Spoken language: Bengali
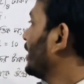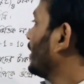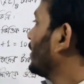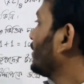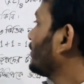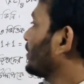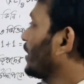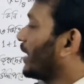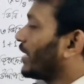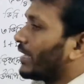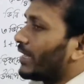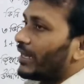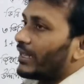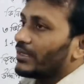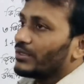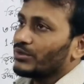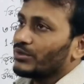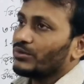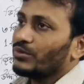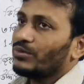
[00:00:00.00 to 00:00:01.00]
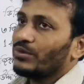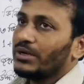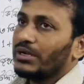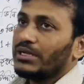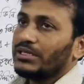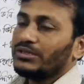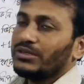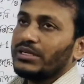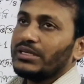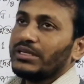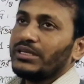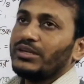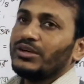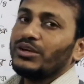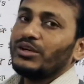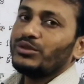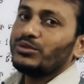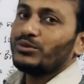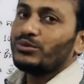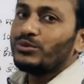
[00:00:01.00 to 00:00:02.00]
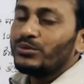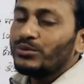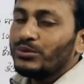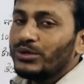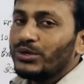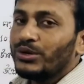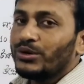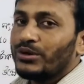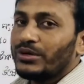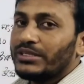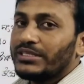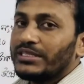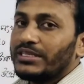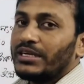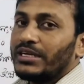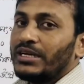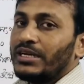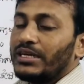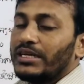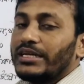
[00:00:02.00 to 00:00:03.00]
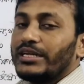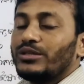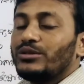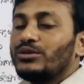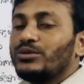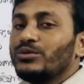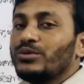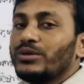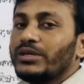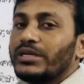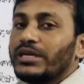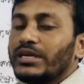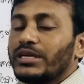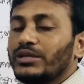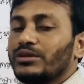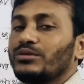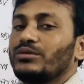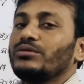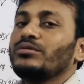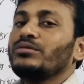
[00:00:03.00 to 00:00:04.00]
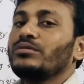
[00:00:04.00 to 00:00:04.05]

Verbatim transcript: তো এক আর এক যোগ করলে আসলে কি হয় দুই হয় যেটা এই দুইকে কিন্তু